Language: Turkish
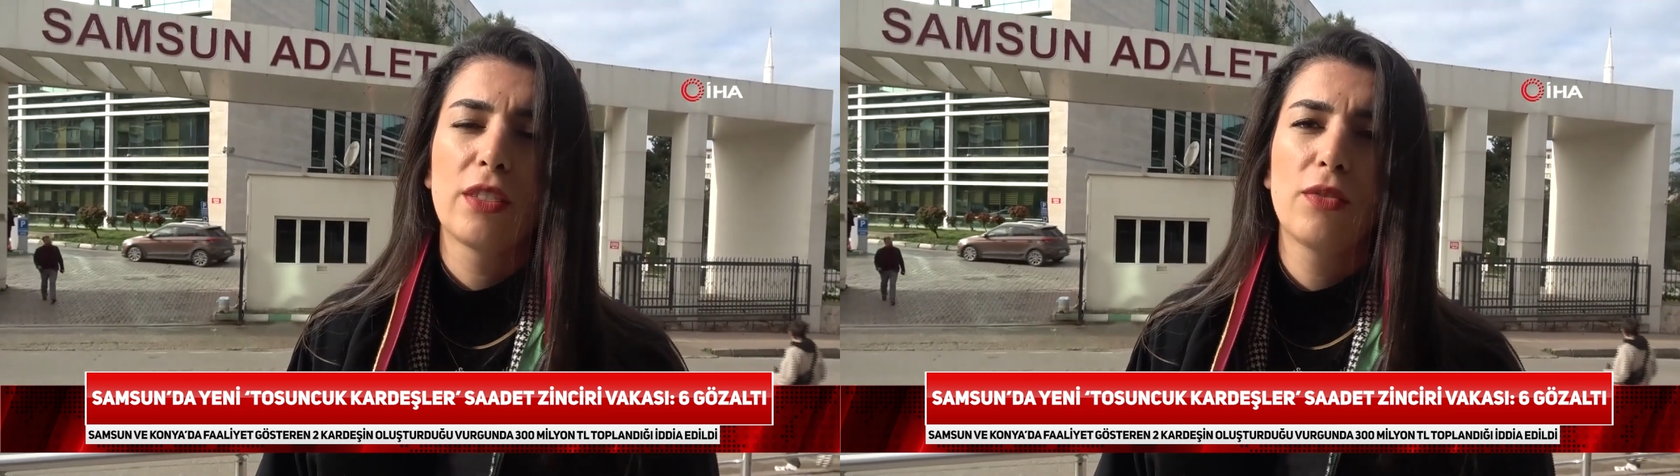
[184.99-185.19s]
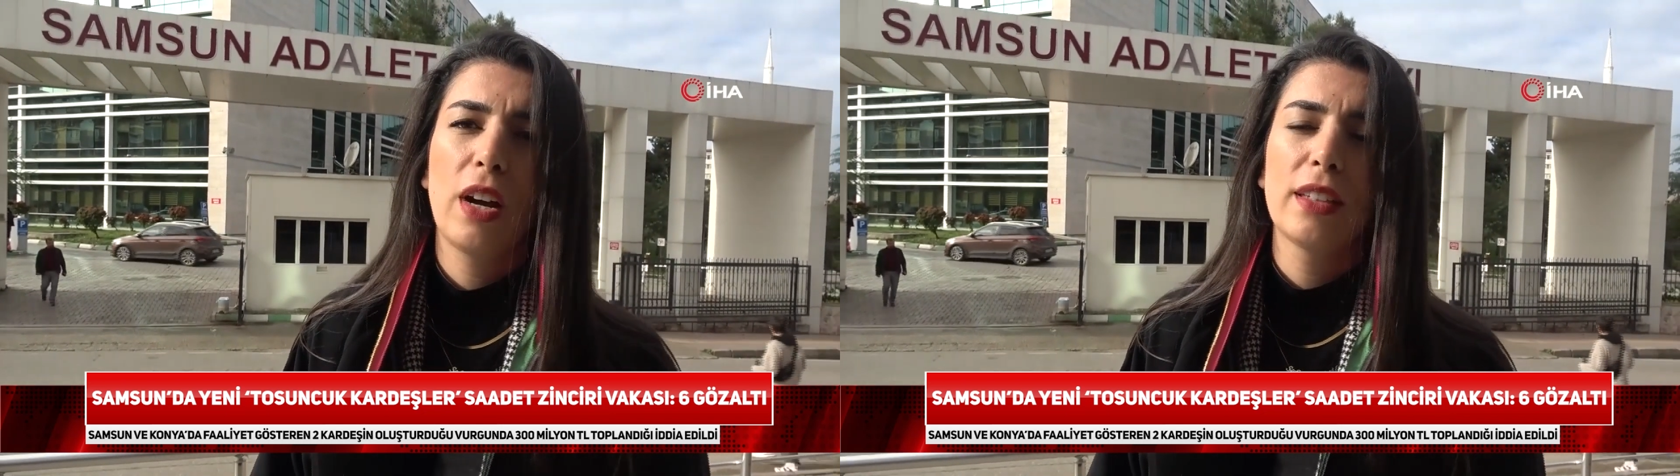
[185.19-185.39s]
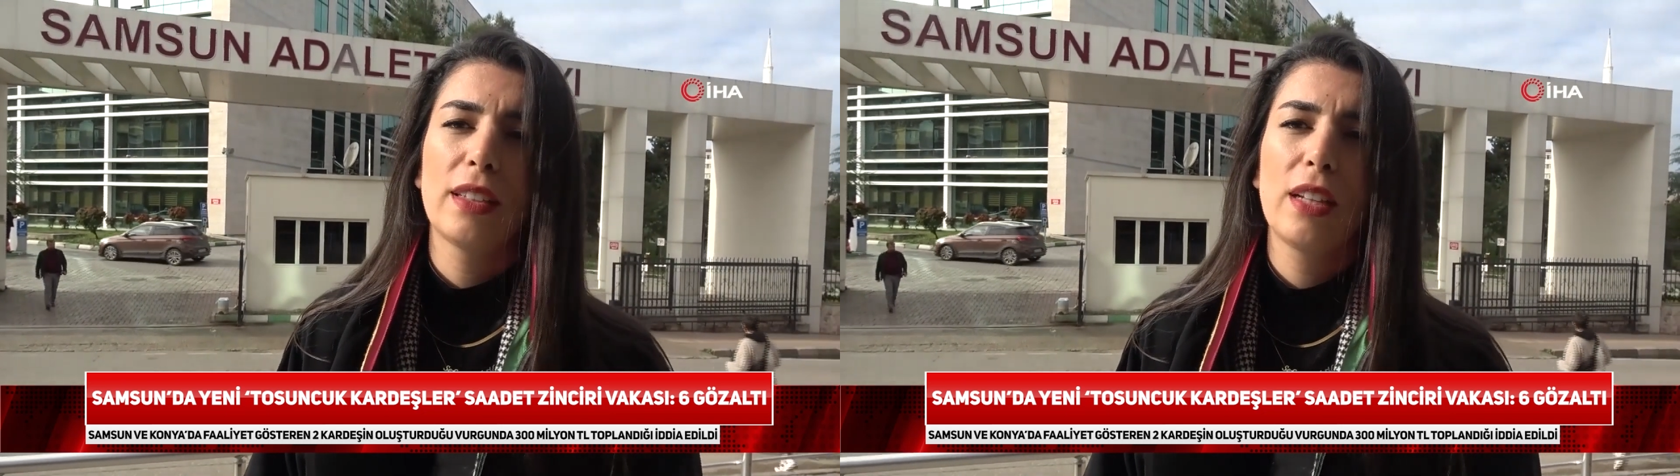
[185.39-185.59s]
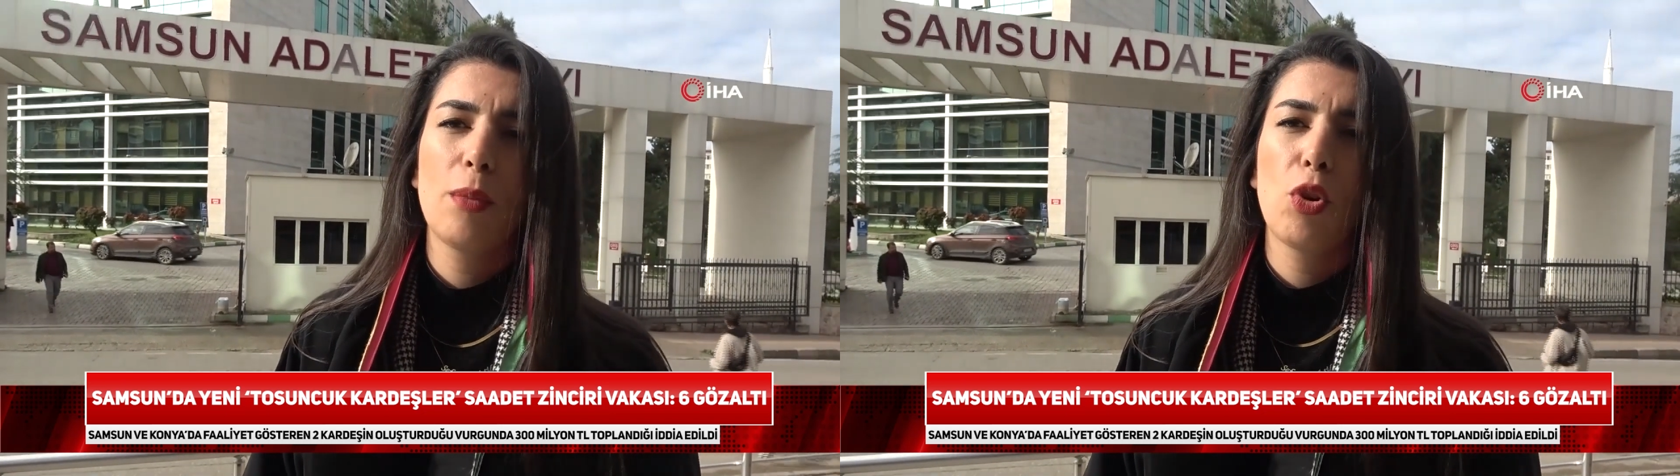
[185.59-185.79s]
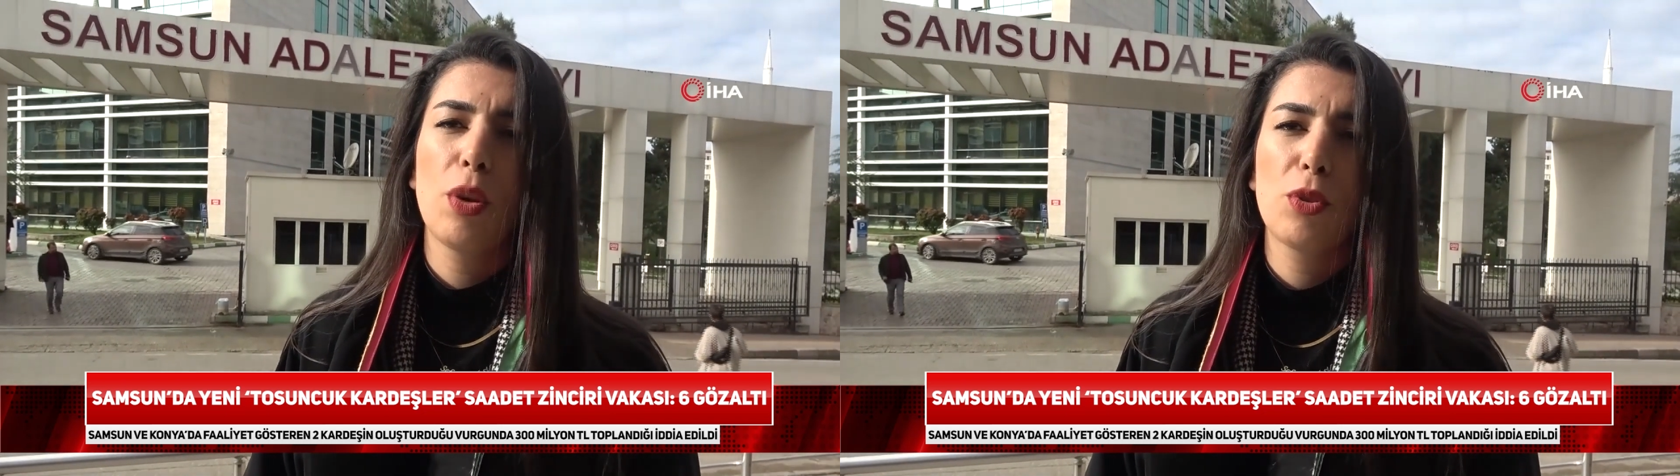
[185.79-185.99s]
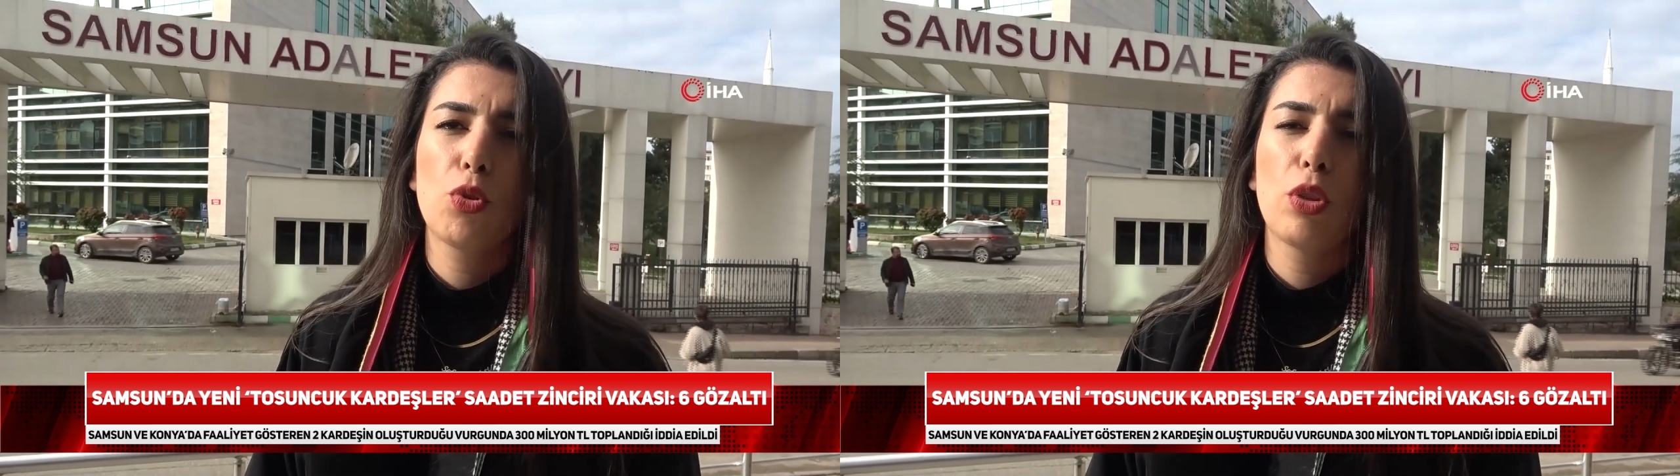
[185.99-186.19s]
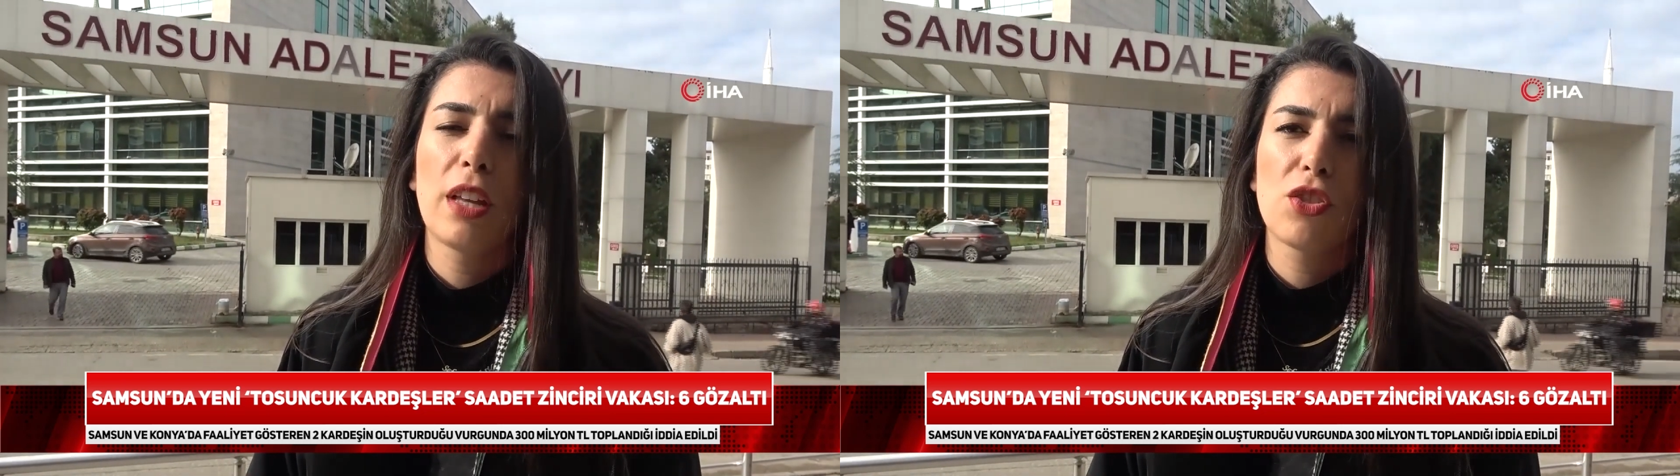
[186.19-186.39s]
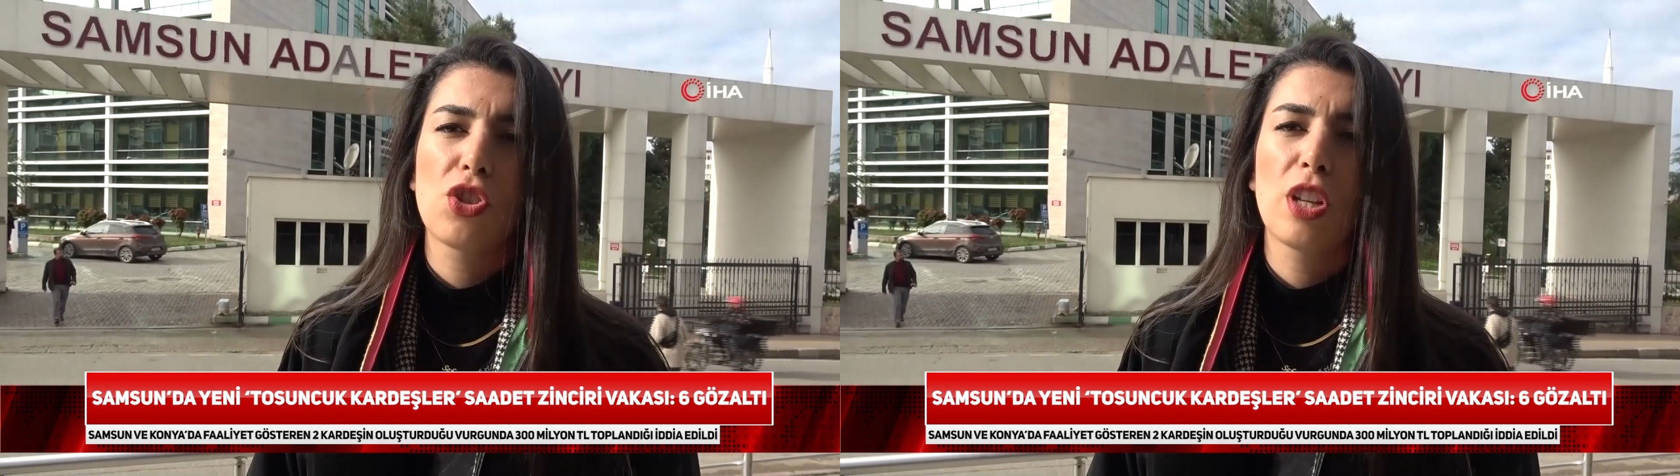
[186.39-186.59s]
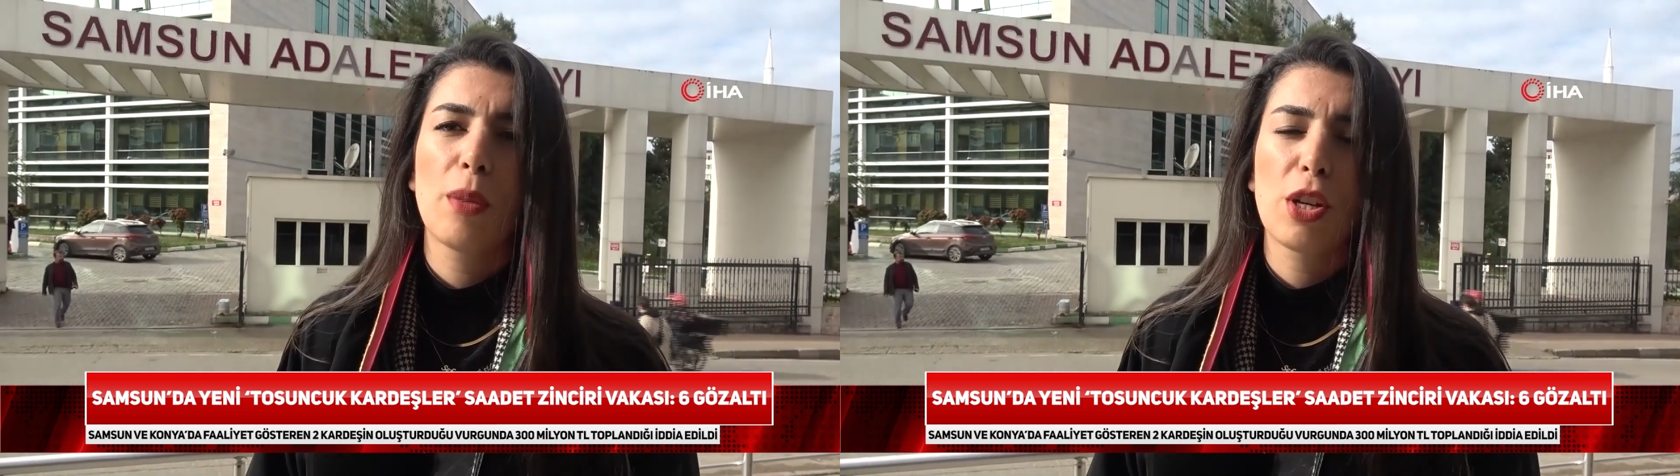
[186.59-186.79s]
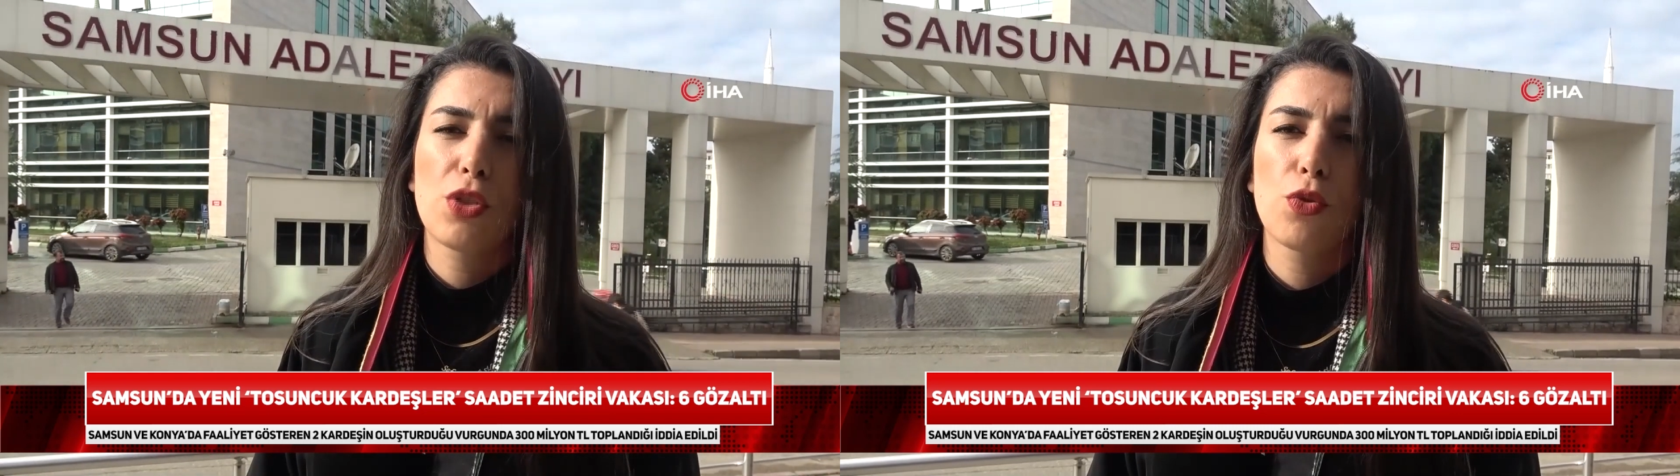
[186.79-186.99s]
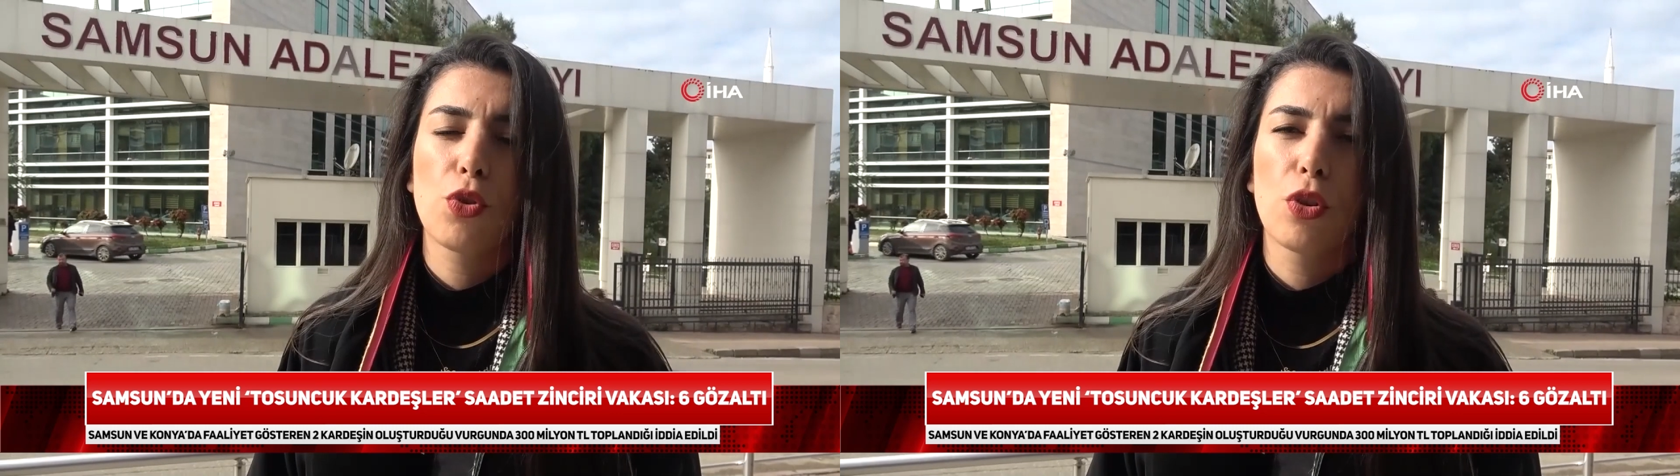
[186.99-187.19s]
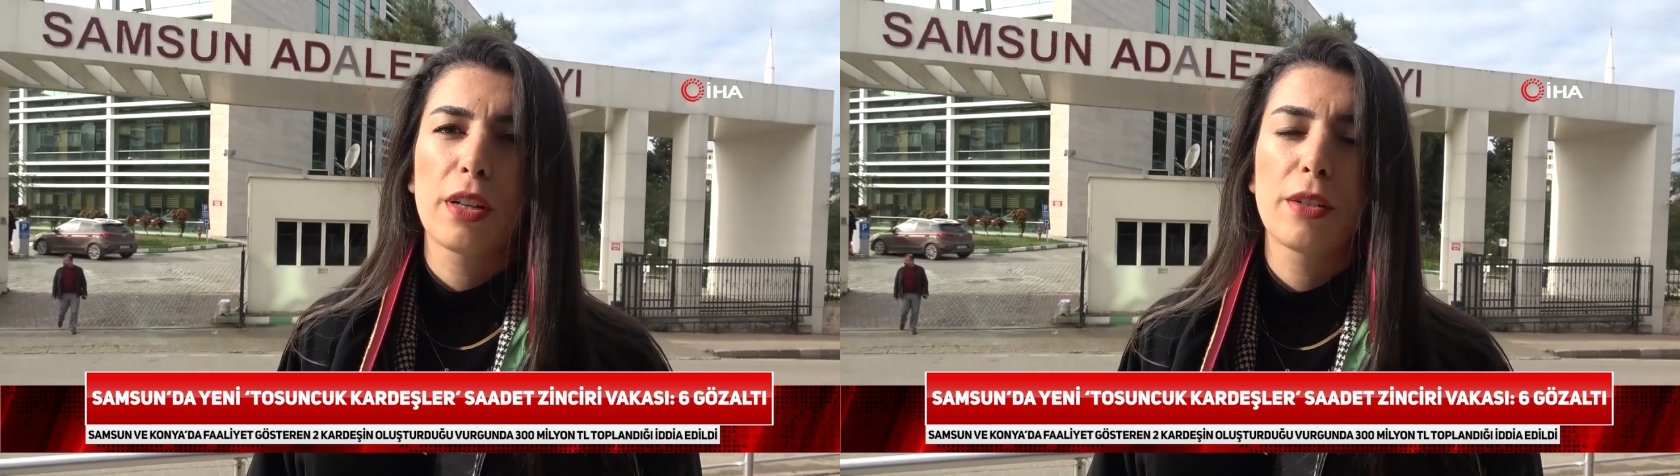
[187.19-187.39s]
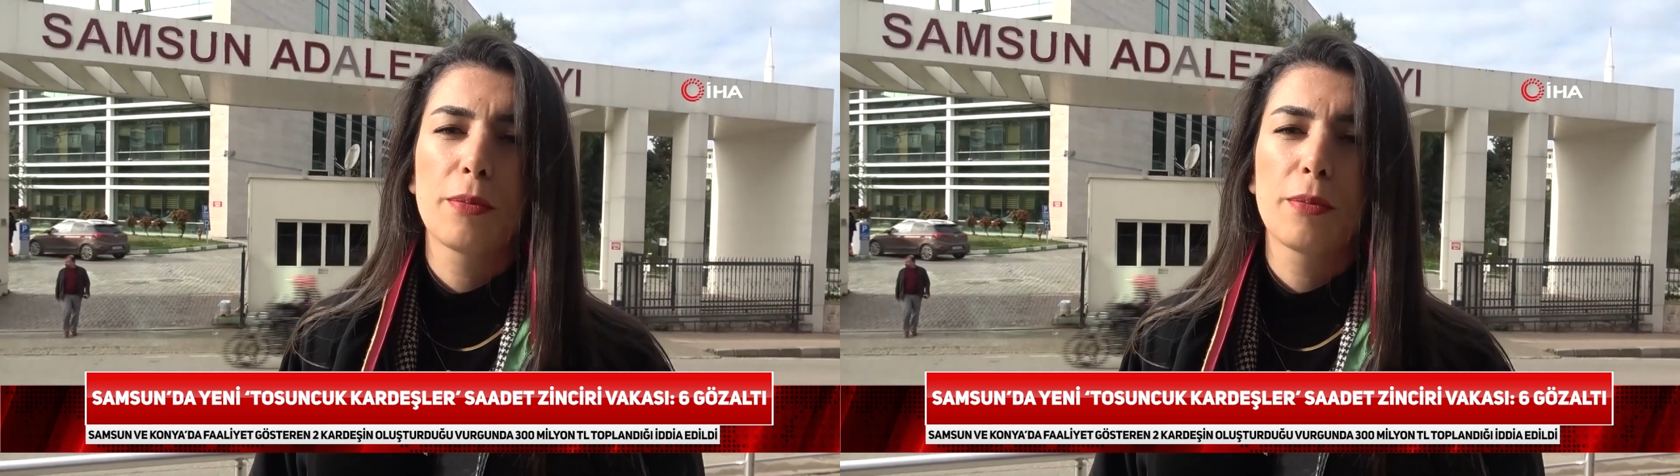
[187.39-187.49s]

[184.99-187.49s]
vaadiyle böyle bir dolandırıcılığa başvuruyorlar.